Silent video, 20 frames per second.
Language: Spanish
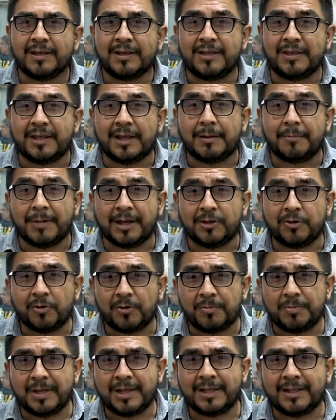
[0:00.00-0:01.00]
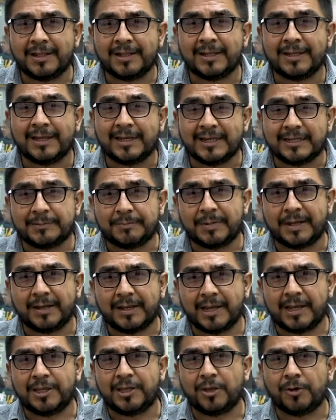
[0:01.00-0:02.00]
Y el mayor bien es
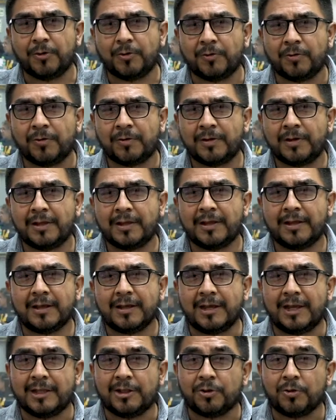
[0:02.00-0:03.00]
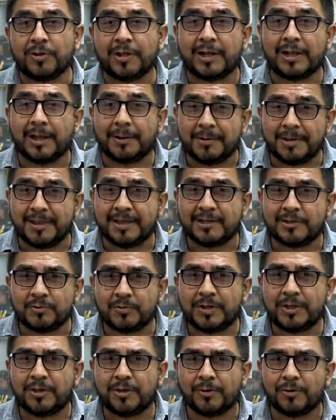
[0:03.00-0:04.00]
pequeño, que toda la vida es
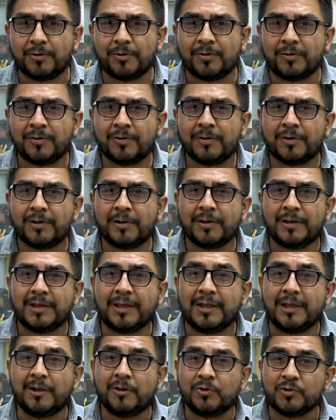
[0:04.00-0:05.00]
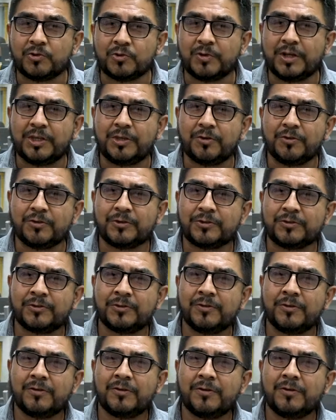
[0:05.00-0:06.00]
sueño y los
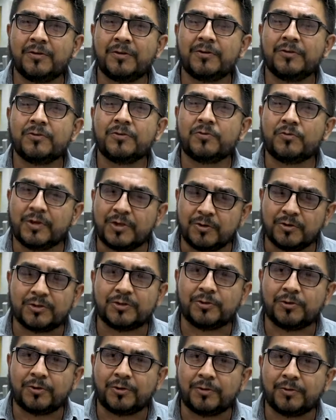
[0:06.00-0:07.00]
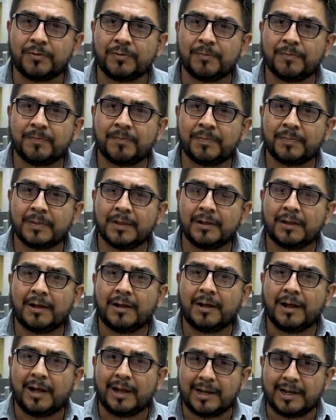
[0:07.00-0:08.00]
sueños, sueños son.
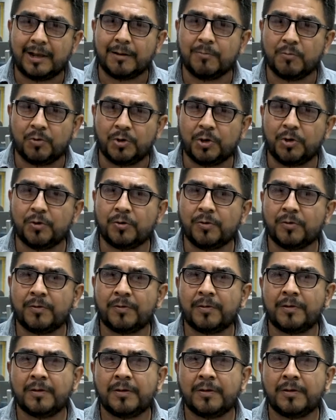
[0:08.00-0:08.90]
Alan murió,